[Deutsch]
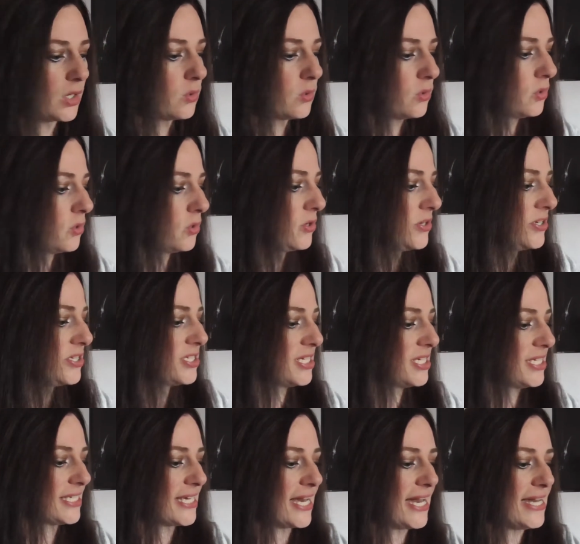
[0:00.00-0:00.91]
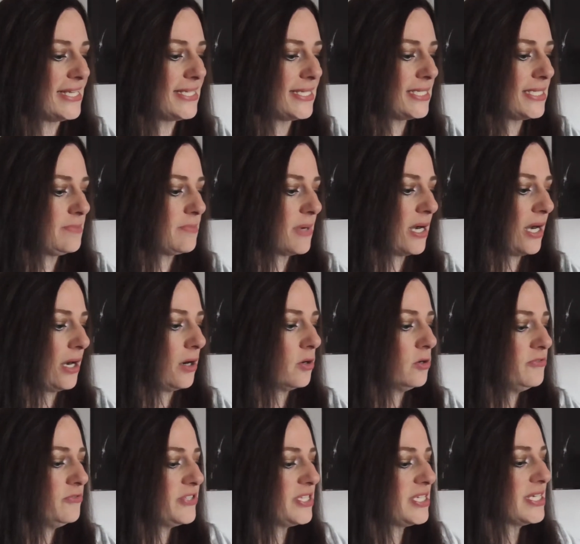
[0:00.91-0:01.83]
Und ich reiße sie mal
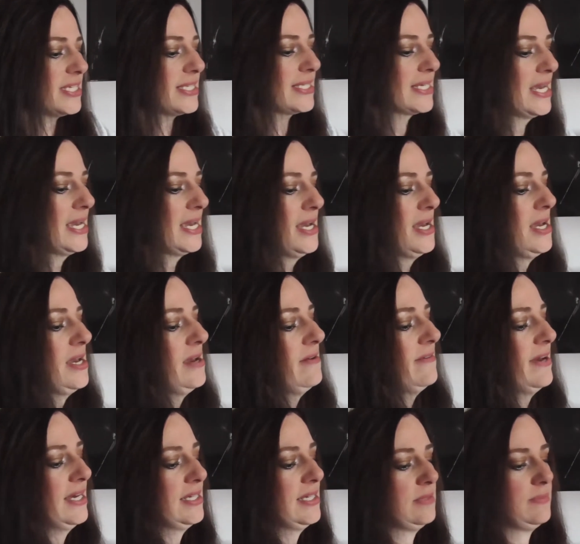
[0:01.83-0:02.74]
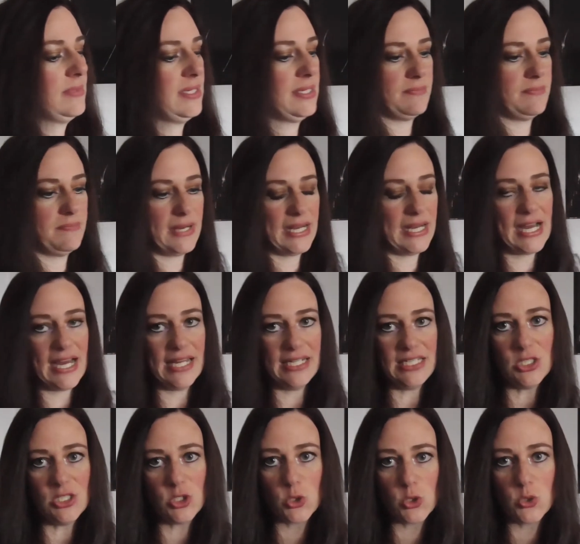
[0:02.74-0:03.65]
auf. Sie ist, warte mal, man kann
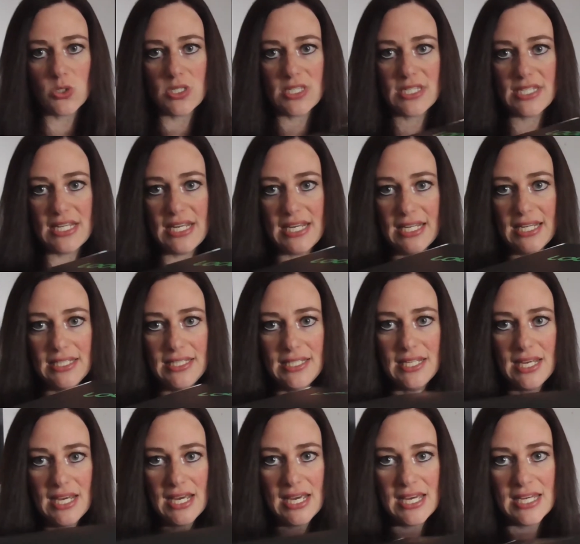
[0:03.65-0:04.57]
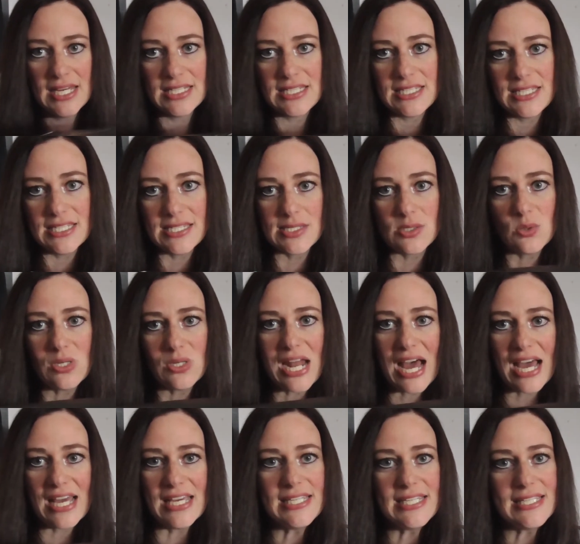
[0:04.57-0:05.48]
hier schon sehen, die ist so
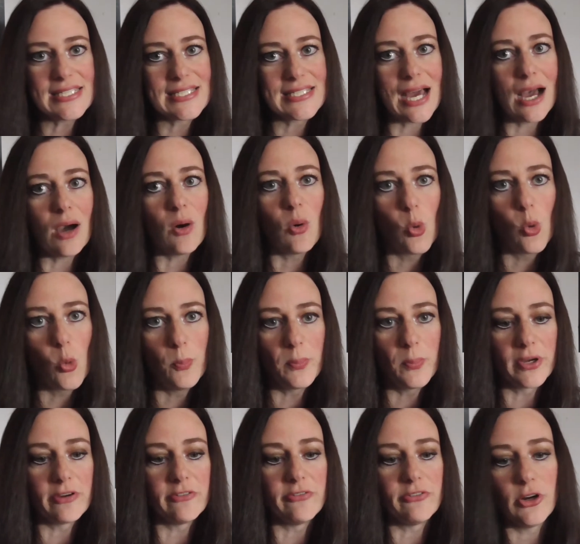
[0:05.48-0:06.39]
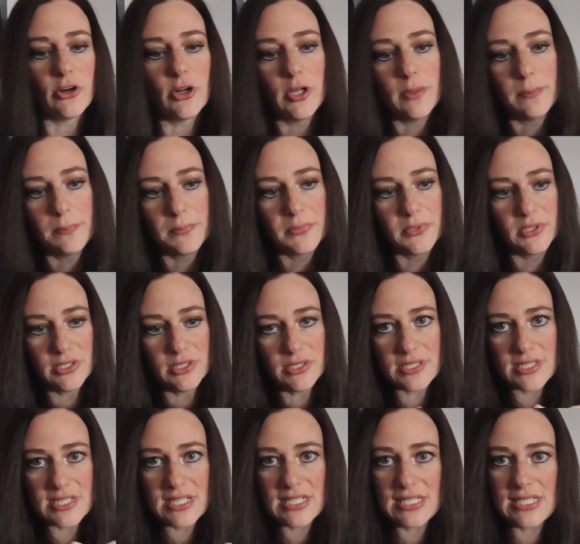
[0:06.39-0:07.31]
leicht nach oben gewölbt. Ne?
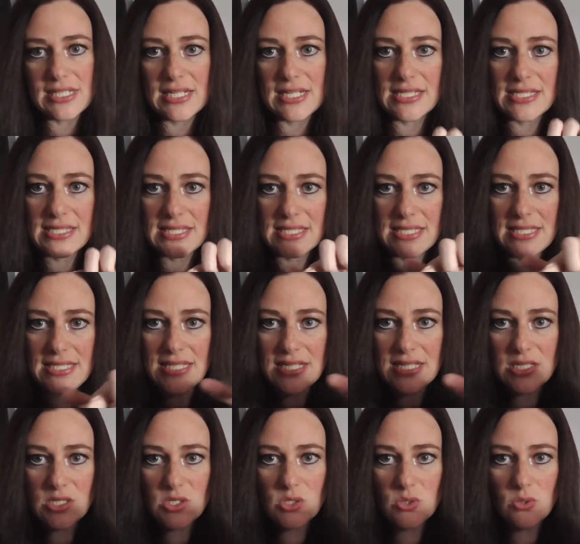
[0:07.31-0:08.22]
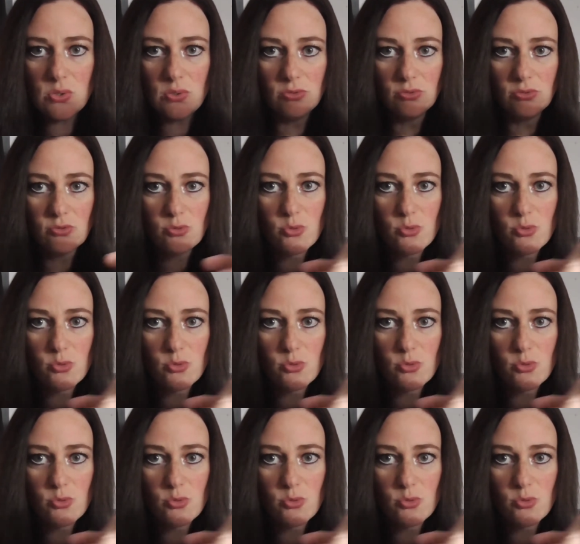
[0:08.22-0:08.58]
Seht ihr das hier so?